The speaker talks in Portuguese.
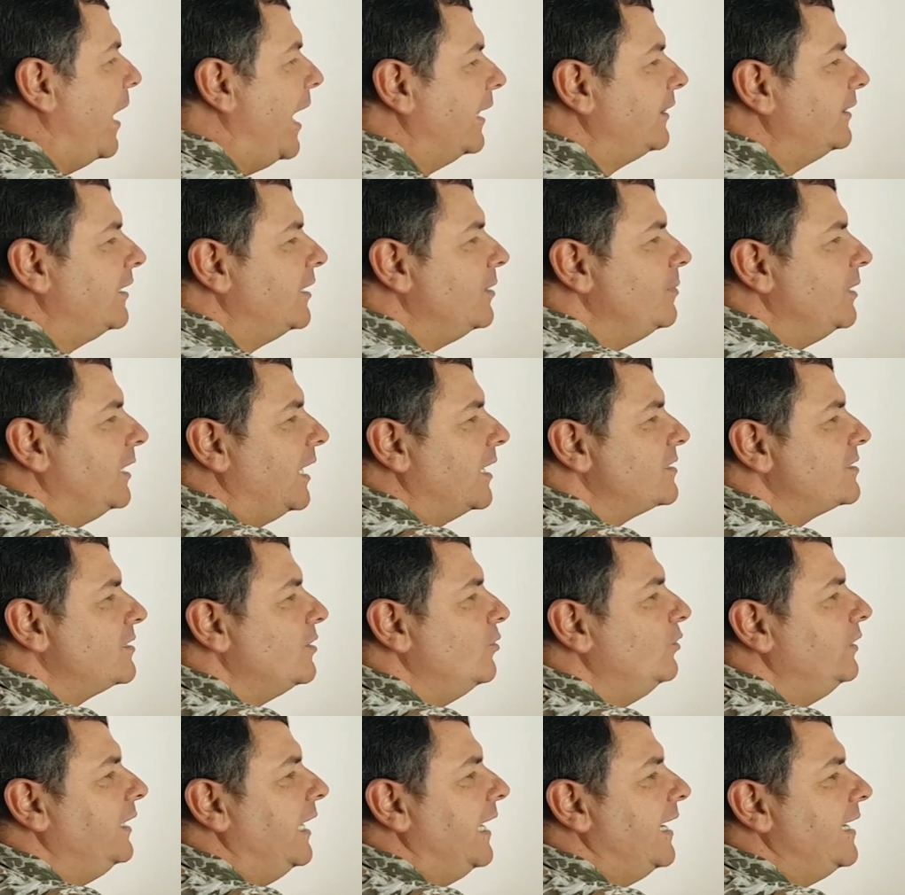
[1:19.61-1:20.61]
a
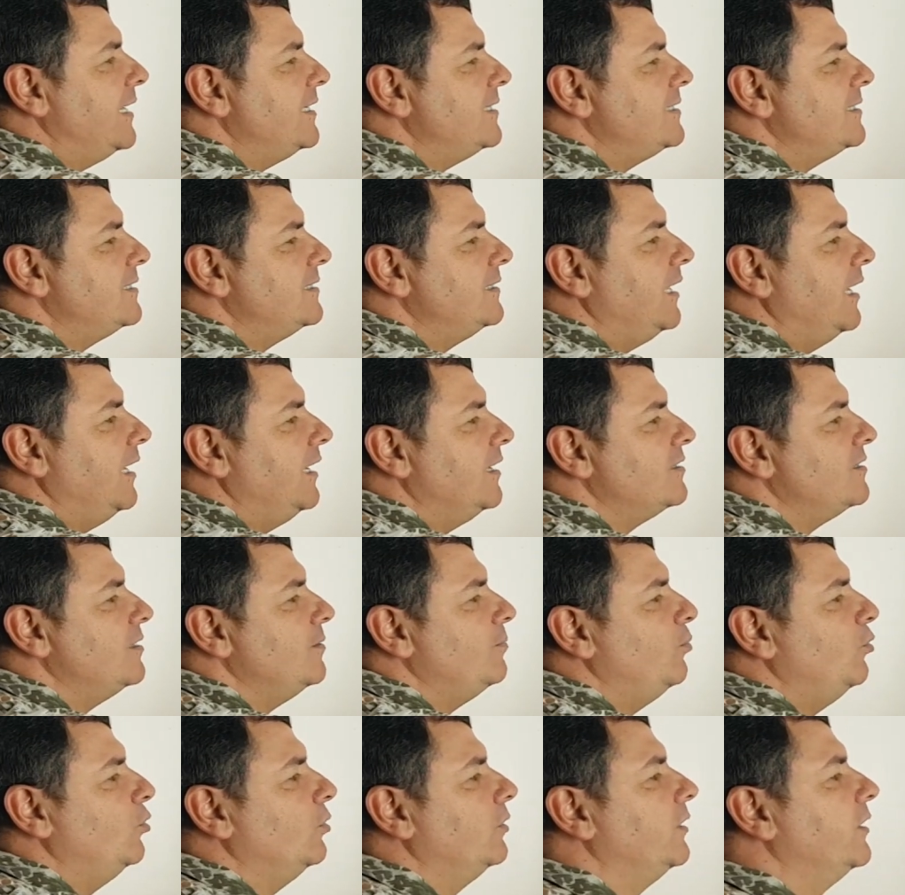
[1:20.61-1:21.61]
terminação ness tem
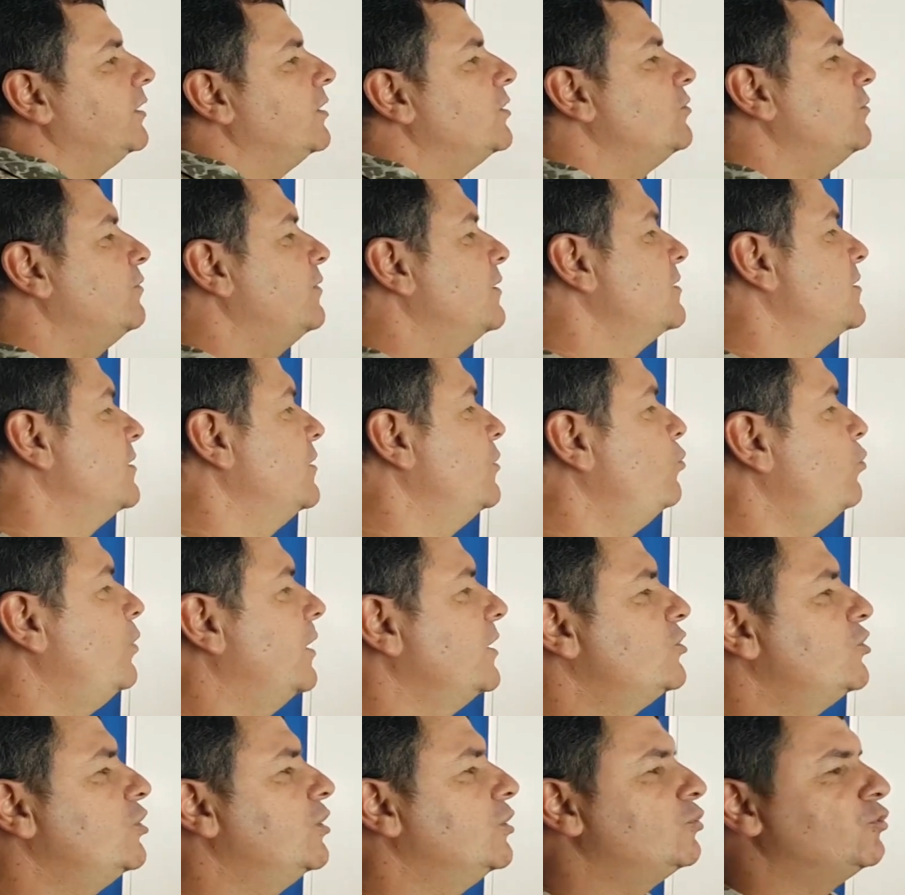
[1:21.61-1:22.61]
esse poder de fazer o
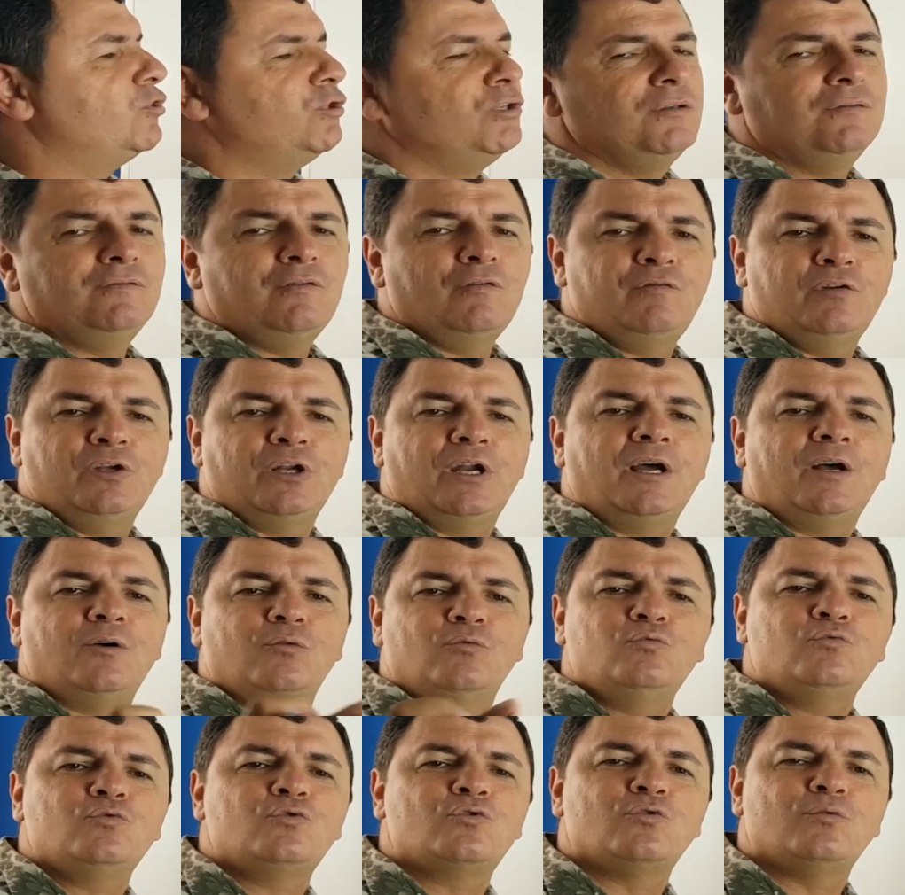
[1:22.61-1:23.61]
adjetivo virar
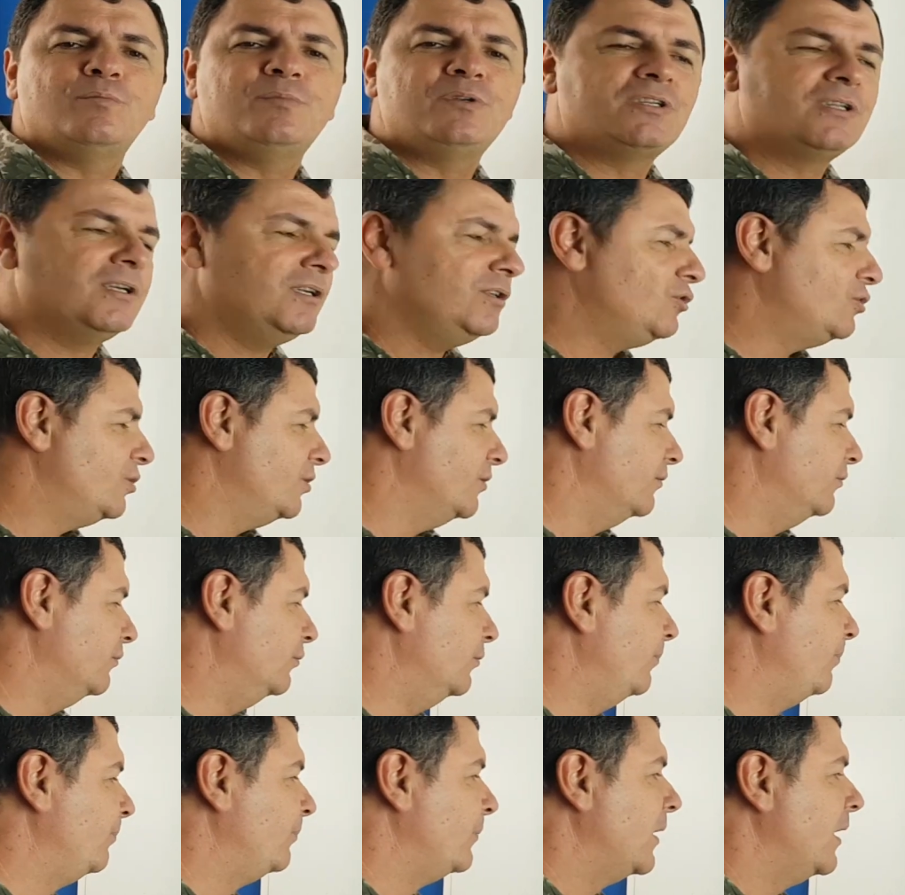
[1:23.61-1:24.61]
um substantivo.